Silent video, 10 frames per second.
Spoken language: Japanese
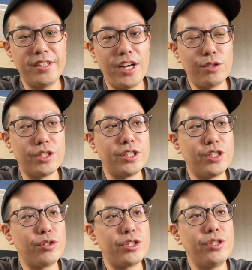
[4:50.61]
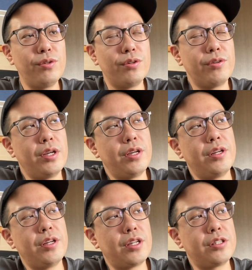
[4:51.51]
で、あとですね、いろいろ昨日、
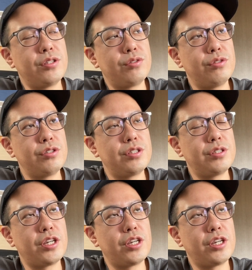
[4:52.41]
えー、立て続け、